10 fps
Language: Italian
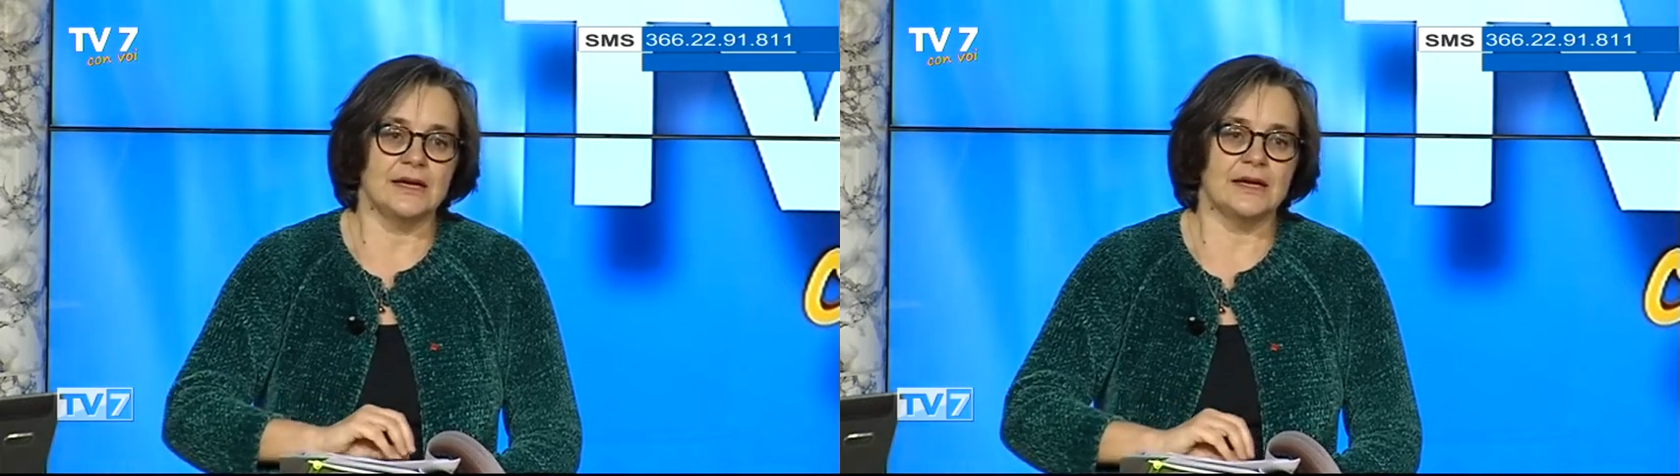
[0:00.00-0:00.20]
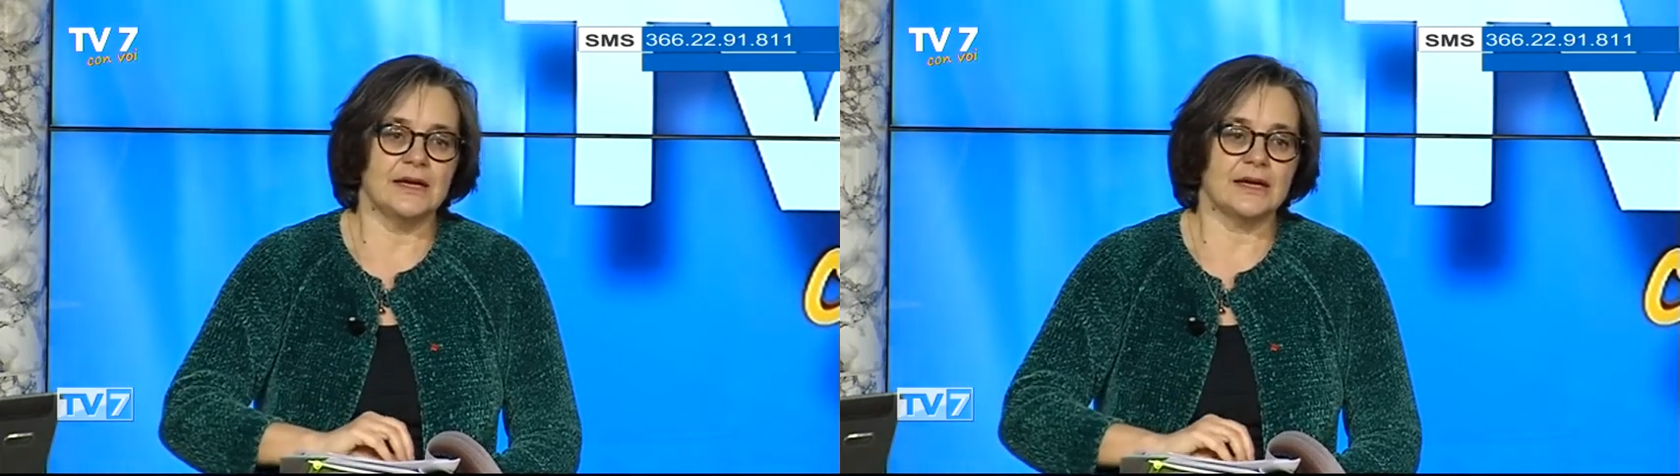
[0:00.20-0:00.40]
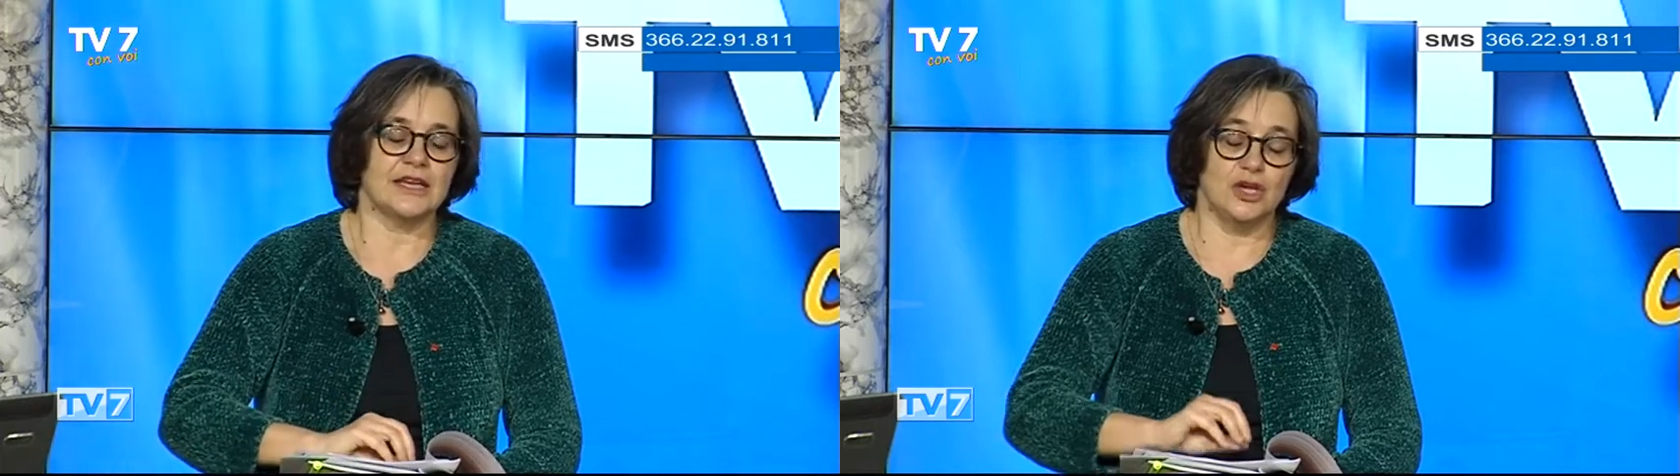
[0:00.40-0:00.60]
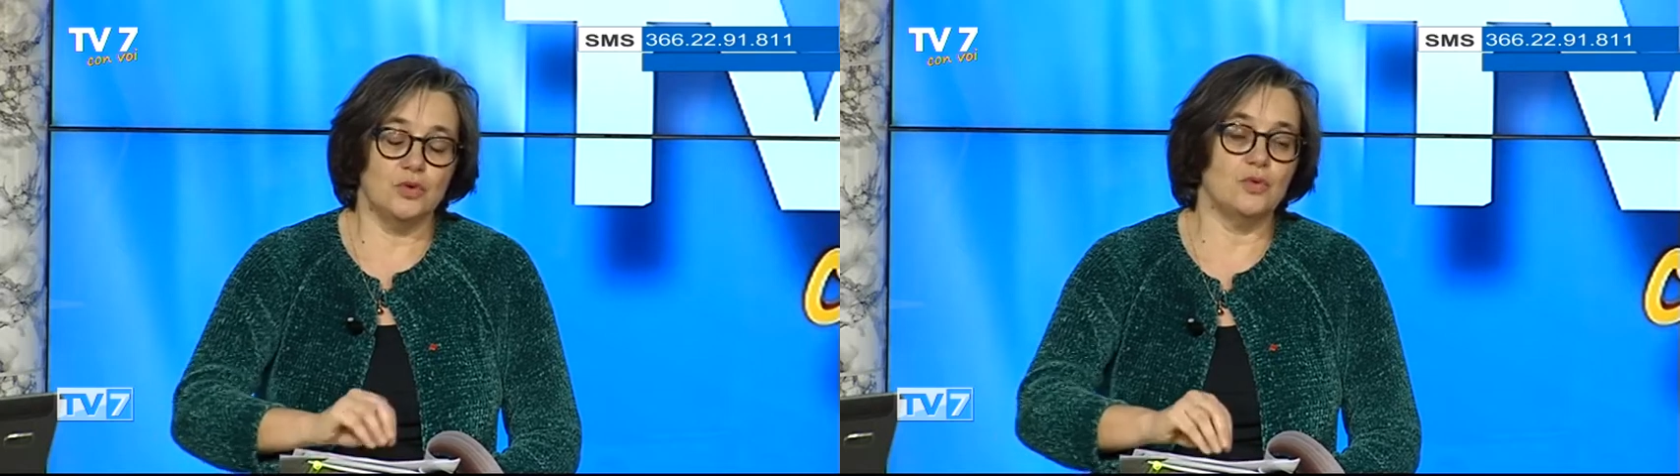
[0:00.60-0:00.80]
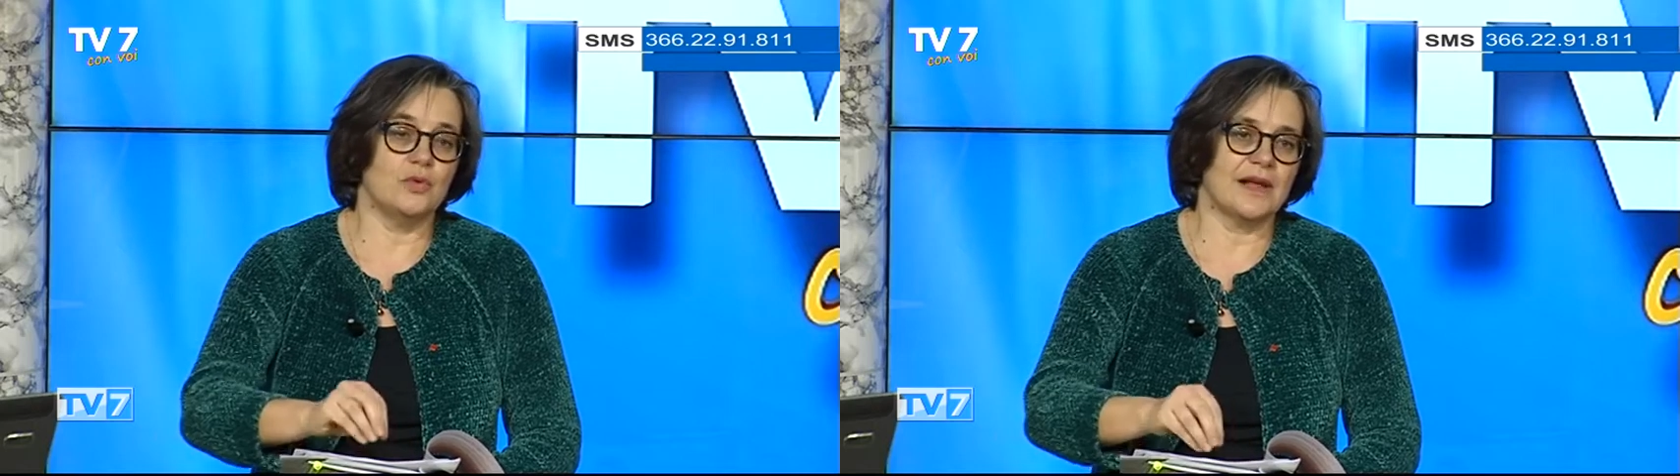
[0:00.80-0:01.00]
eh,
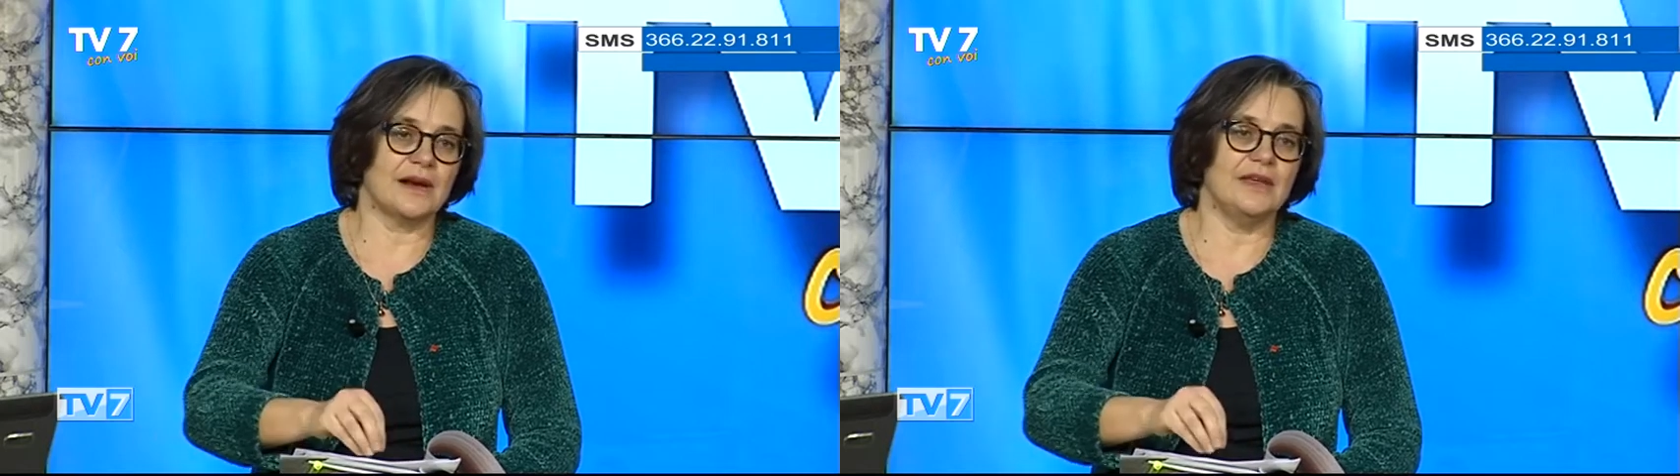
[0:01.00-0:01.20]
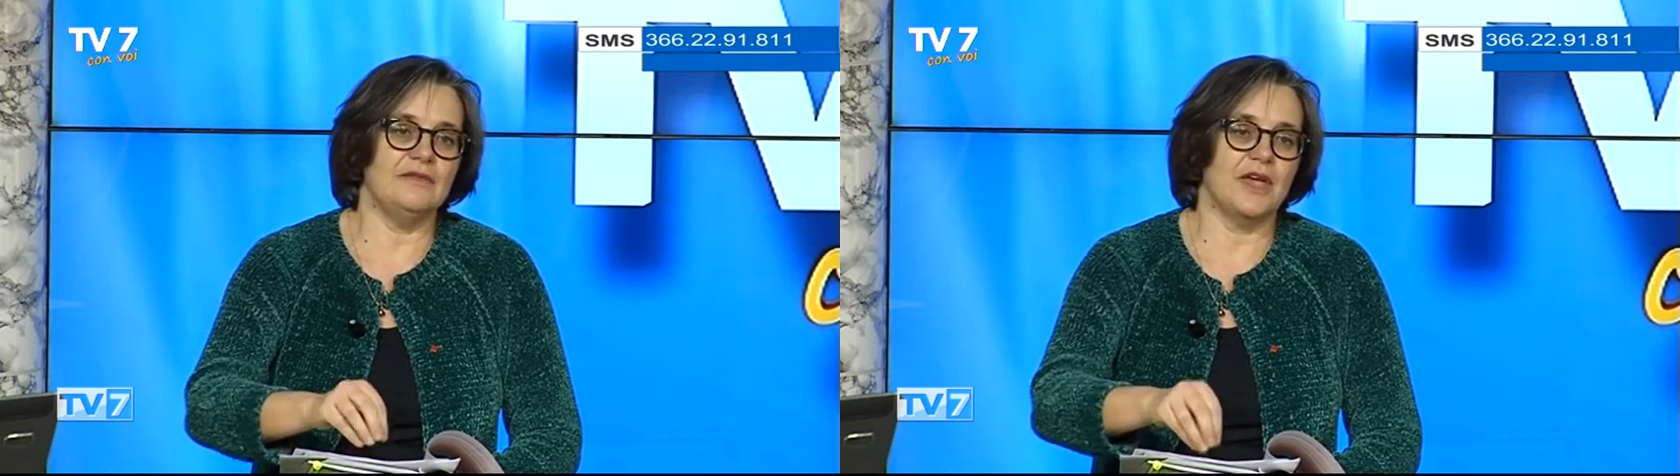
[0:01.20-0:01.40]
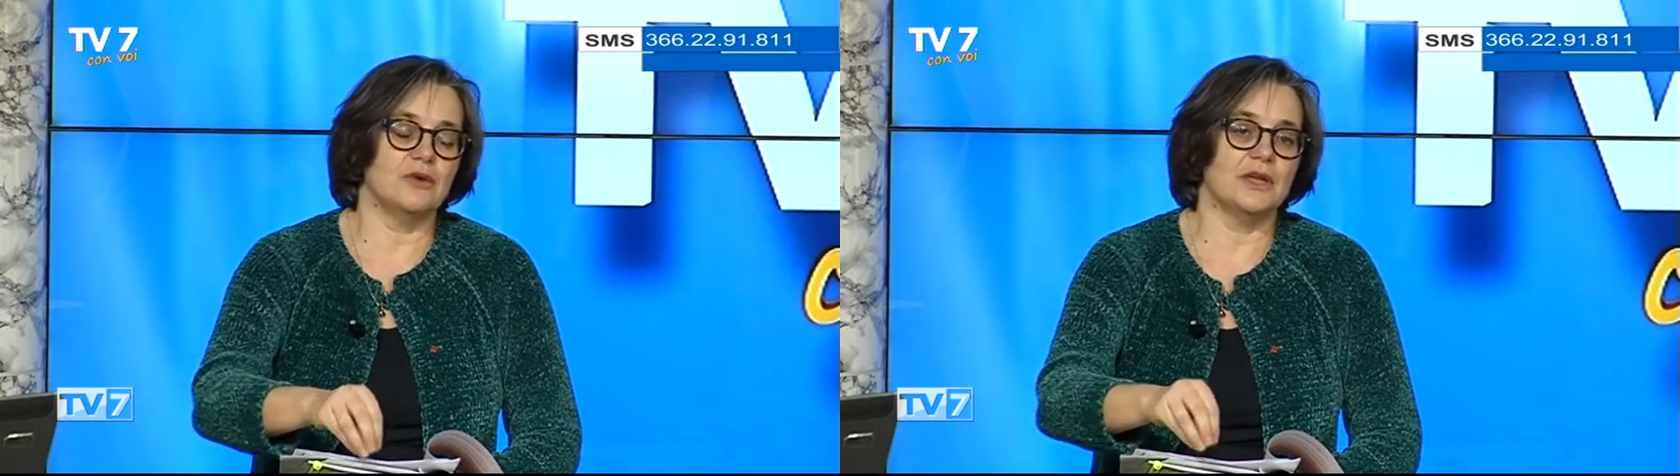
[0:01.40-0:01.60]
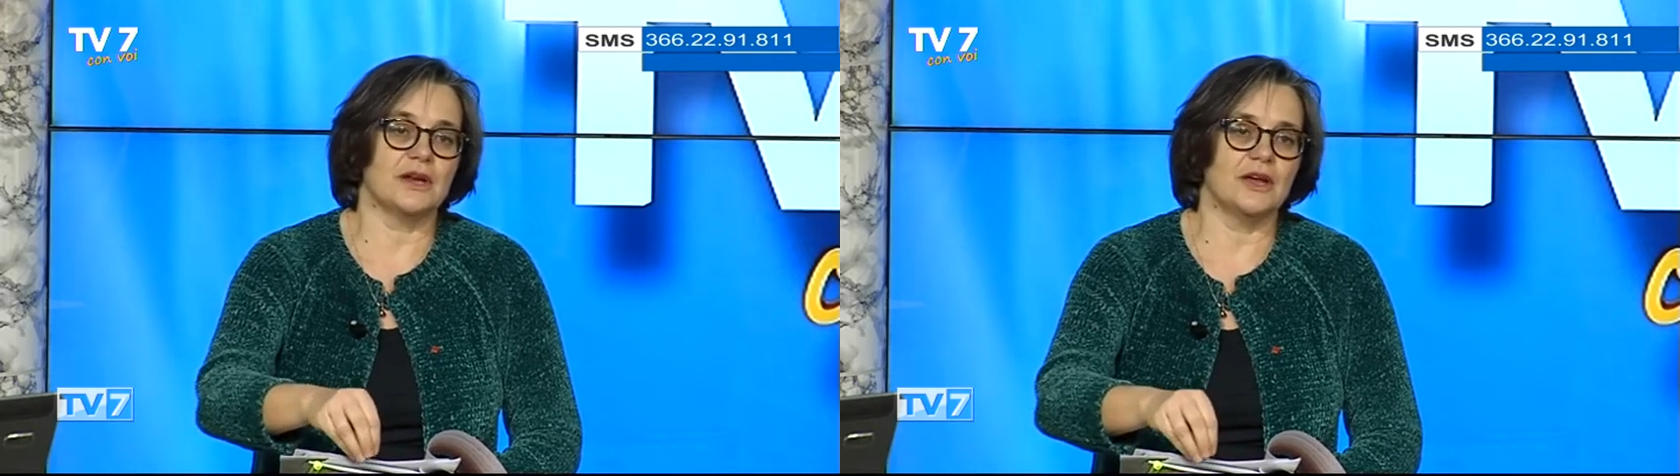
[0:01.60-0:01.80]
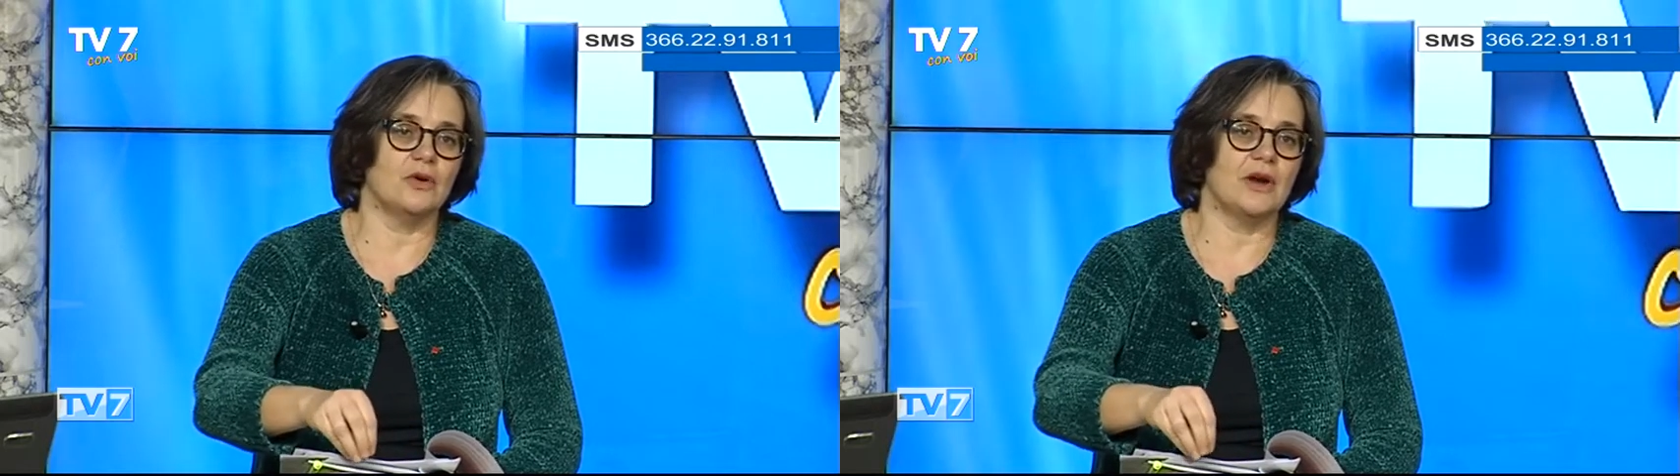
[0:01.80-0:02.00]
chiunque arrivi è un
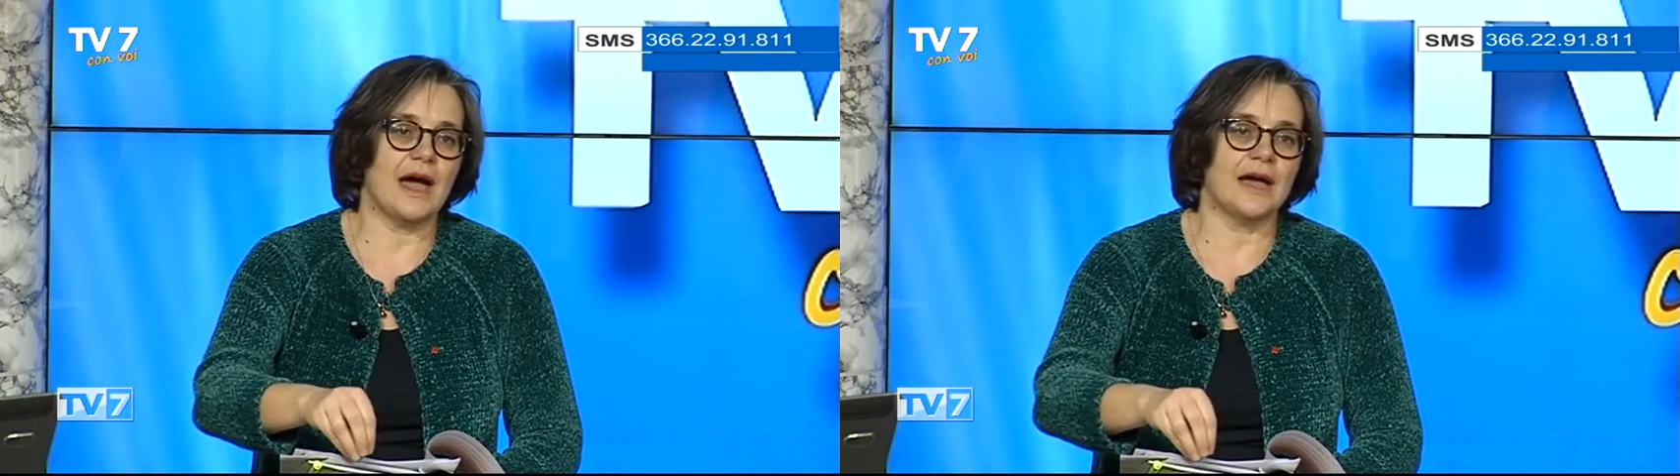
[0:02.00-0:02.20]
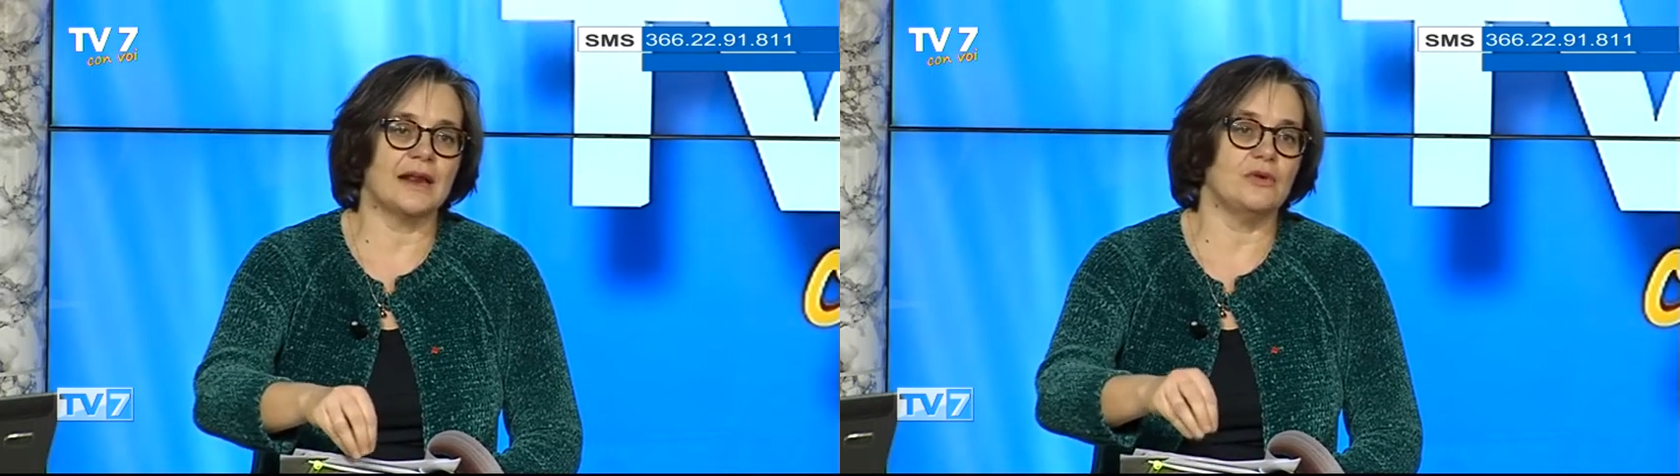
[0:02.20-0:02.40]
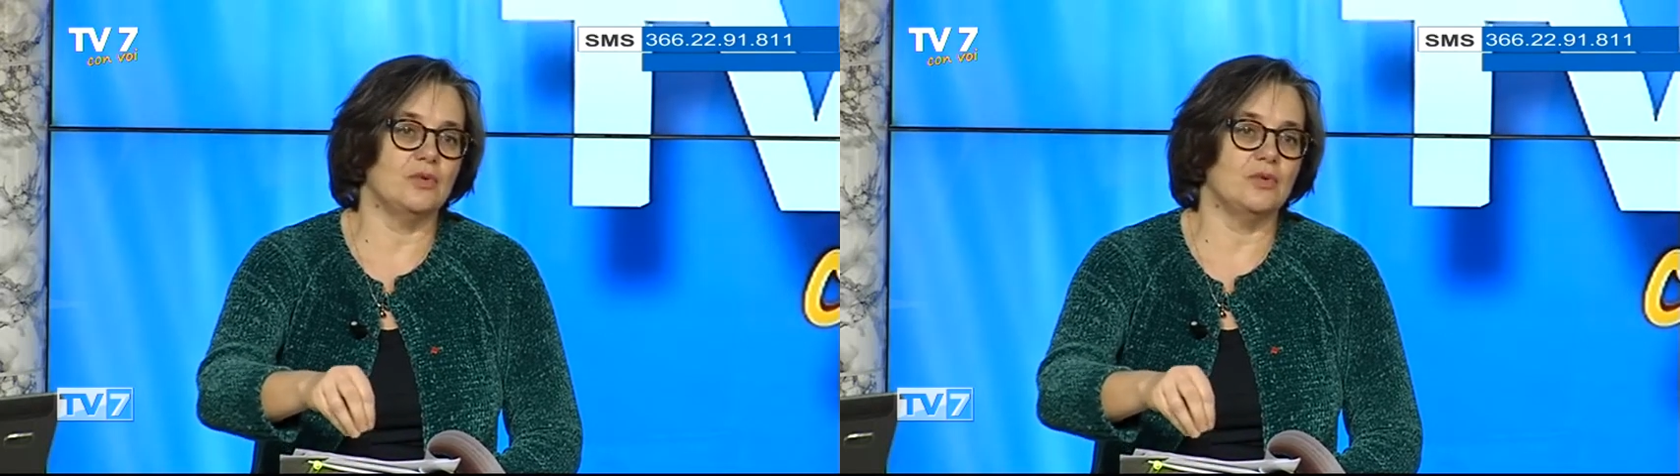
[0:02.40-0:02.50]
irregolare,